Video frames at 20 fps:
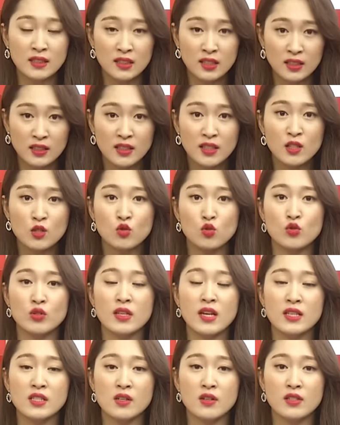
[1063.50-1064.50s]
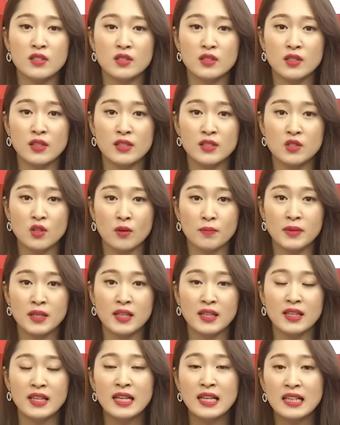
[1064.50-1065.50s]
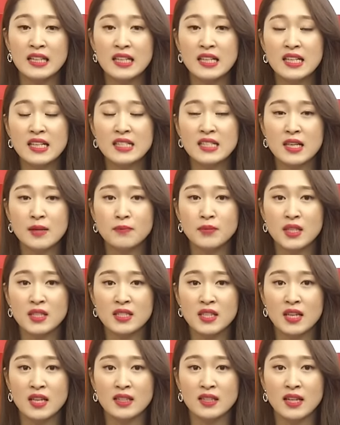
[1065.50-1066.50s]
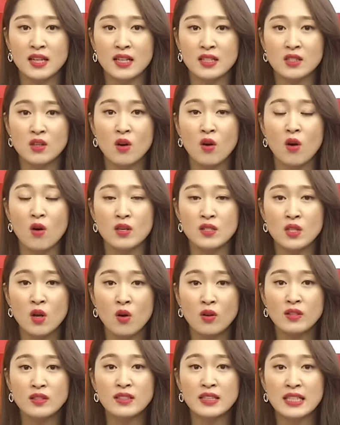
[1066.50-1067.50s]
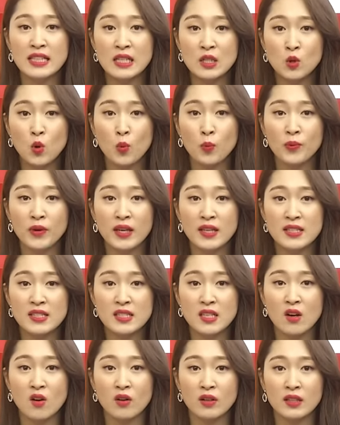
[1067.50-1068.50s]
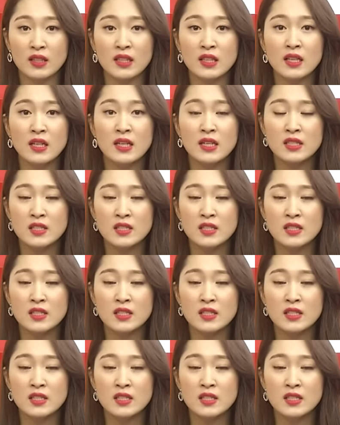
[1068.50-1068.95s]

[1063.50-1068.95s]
특히 주의하셔야 될 점이 1 2, 3 대책에 따라서 37개 지역이